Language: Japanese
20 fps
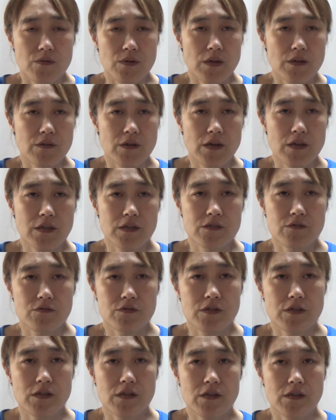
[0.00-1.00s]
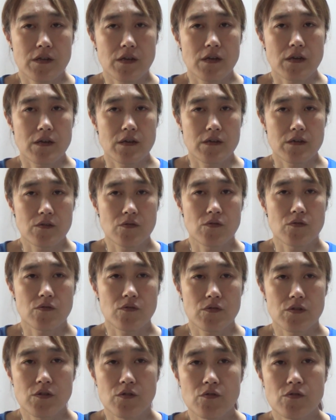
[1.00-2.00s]
何の話をしてたっけいろい
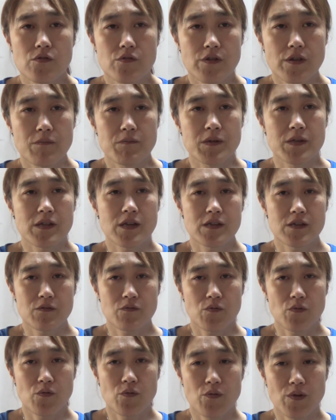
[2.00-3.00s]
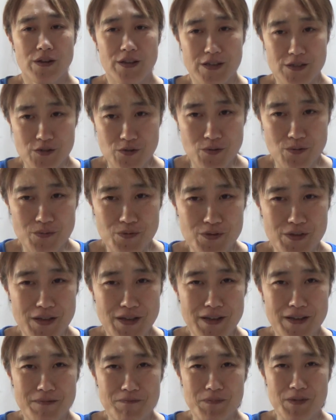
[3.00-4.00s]
ろ、いろいろね、みんなにこう、お話を思っ
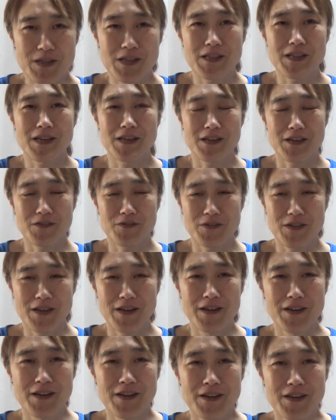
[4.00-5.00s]
て見ててんけどね。